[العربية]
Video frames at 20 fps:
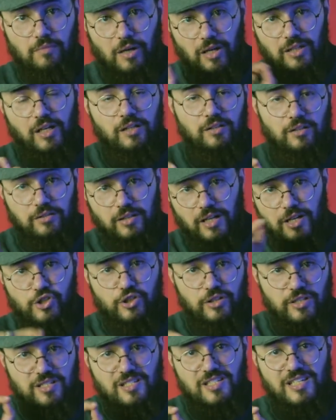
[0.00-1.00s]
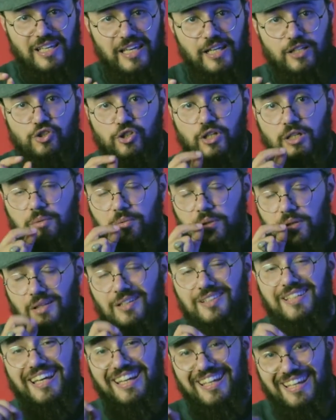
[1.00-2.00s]
انا اخترتها عشان السي اتش هنا
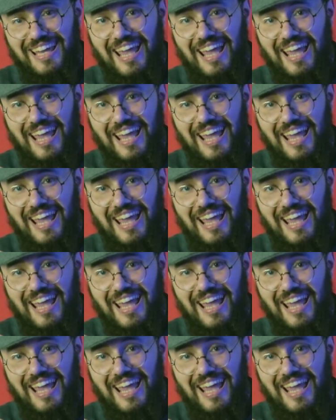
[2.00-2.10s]
بتتنطق